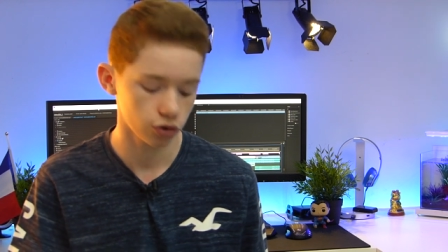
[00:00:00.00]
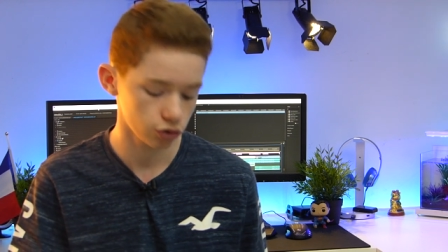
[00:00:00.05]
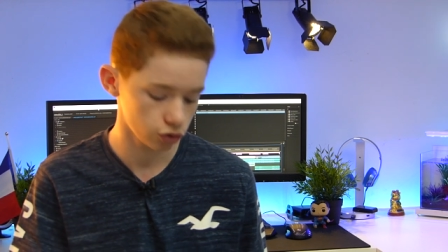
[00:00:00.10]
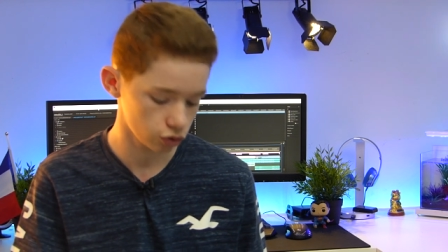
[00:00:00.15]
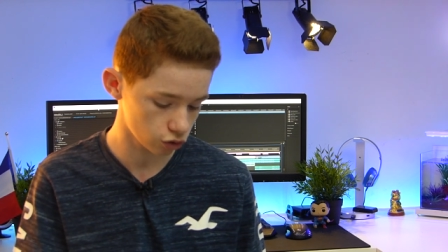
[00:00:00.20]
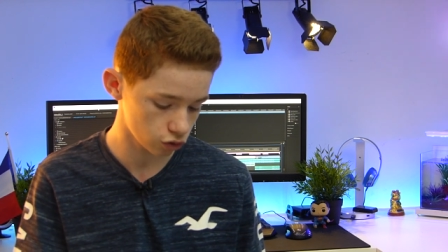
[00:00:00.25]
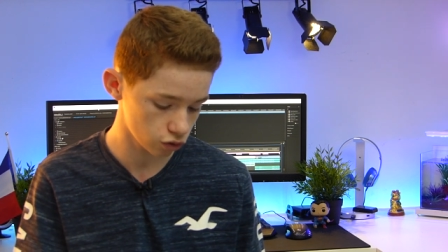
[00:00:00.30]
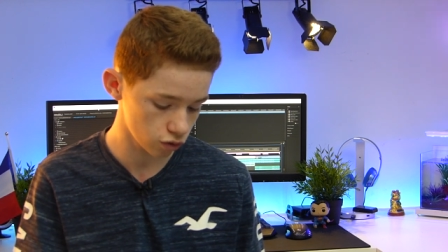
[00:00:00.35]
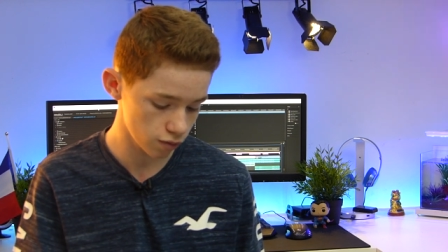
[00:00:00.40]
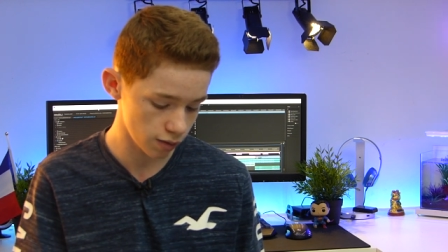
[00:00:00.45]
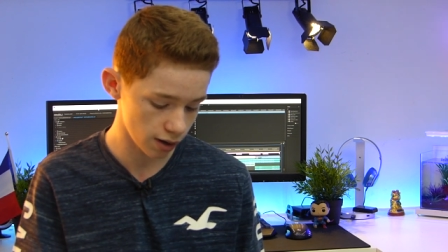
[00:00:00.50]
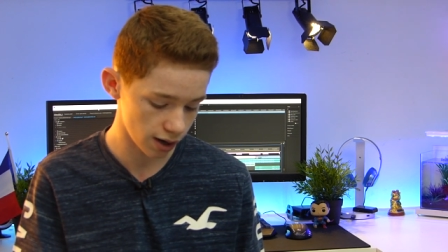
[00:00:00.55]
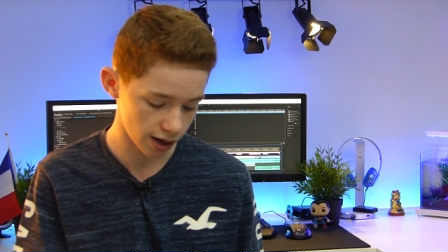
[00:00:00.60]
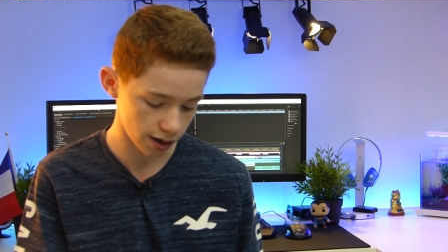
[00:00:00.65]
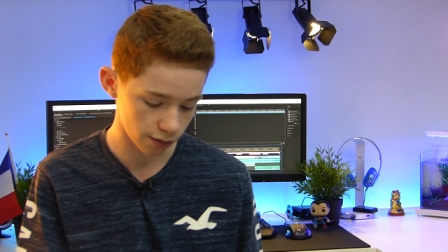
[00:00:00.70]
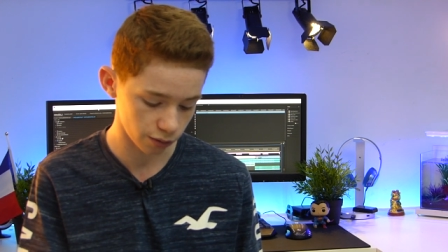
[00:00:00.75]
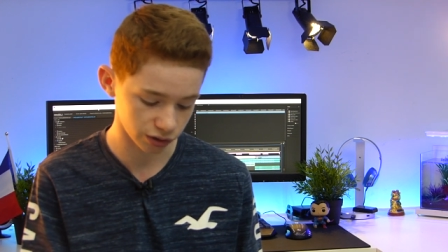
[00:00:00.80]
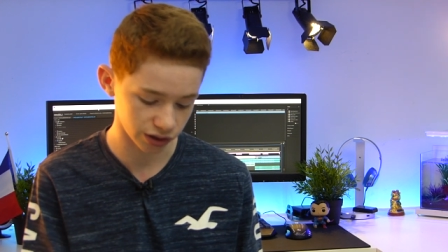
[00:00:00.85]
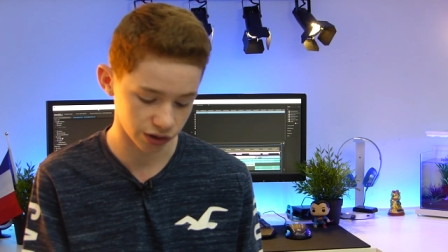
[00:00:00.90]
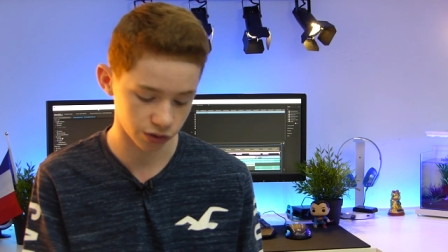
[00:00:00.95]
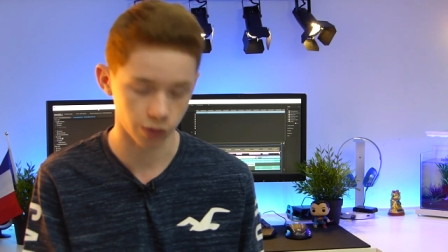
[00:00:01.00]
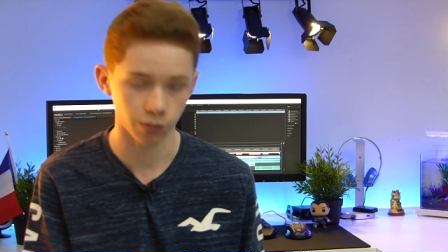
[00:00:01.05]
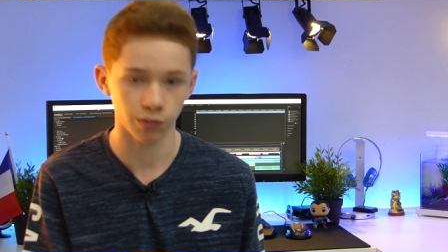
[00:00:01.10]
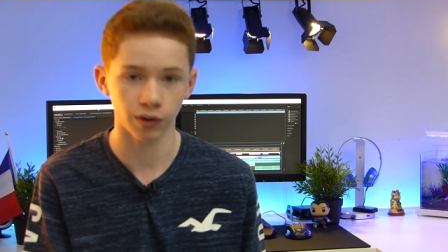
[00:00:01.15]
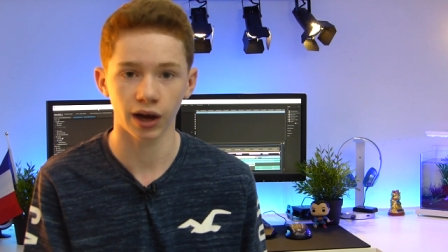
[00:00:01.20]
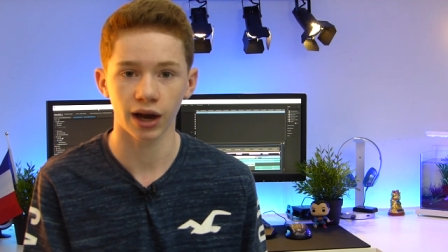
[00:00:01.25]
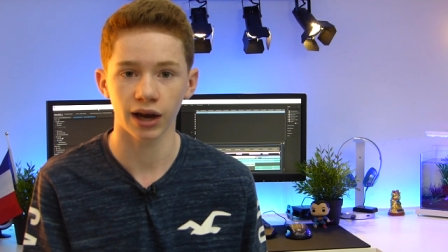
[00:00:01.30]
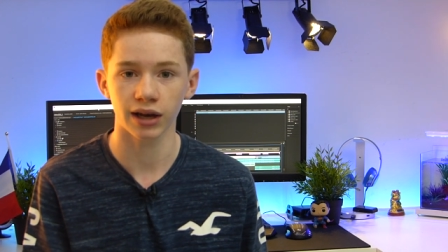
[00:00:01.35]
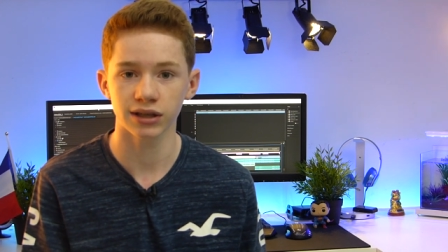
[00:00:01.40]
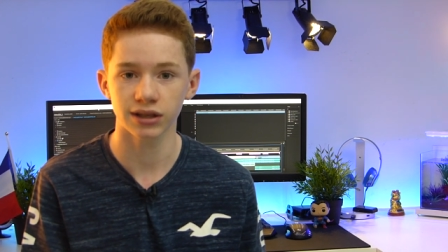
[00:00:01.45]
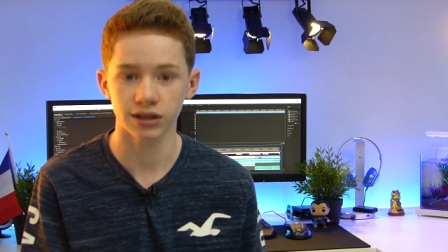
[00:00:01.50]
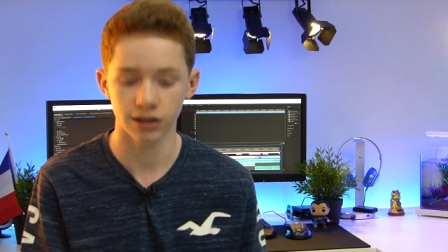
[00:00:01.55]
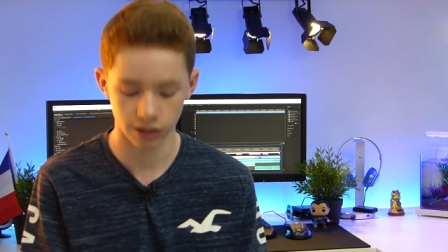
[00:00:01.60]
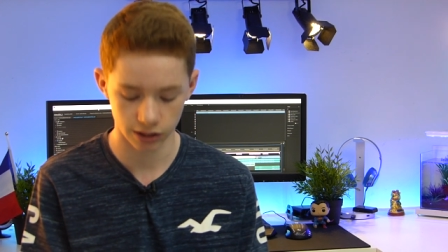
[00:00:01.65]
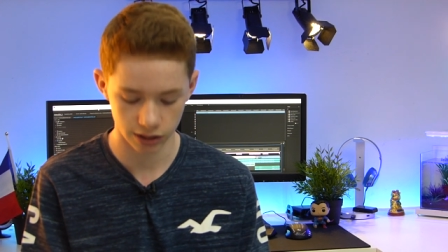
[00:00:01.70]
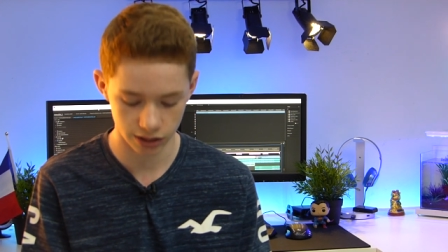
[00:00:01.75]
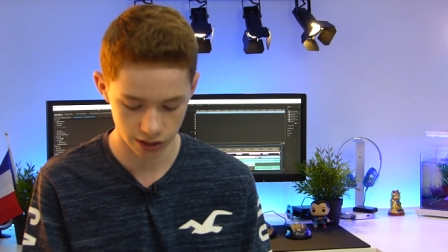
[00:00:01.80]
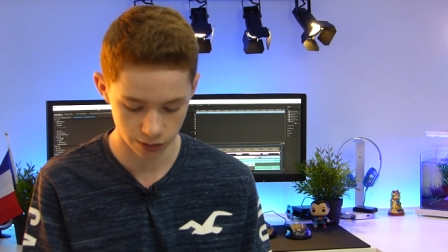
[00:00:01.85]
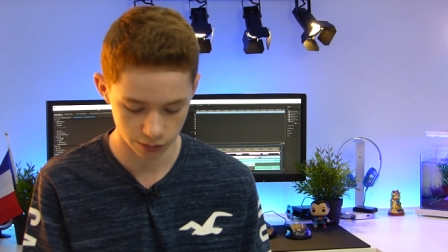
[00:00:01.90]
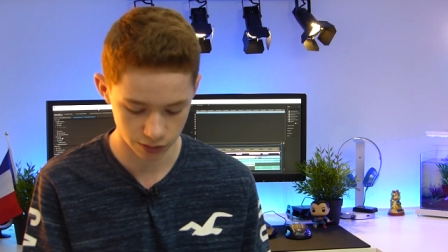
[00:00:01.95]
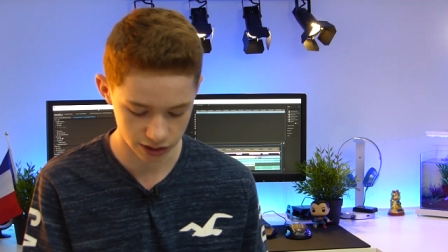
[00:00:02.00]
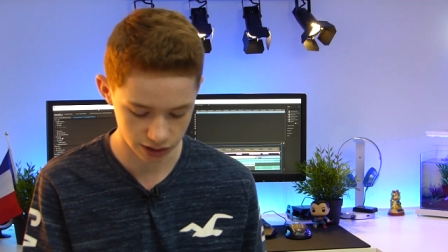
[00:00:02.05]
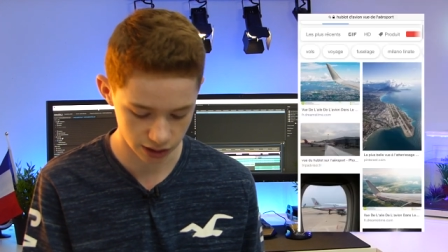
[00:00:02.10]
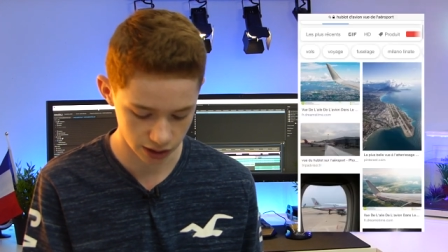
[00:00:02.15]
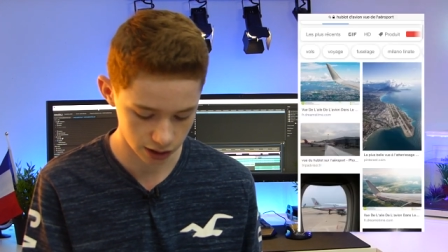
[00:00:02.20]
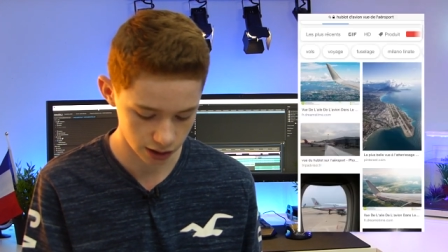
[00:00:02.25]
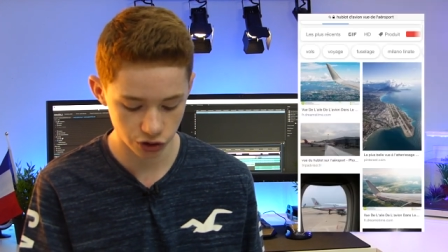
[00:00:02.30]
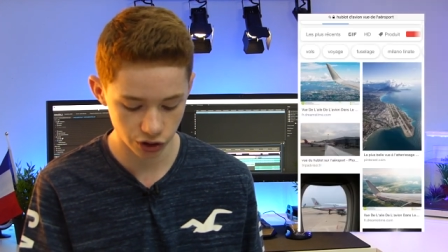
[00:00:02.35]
Du coup, bah, pour que ça soit plus réaliste, j'ai mis ça.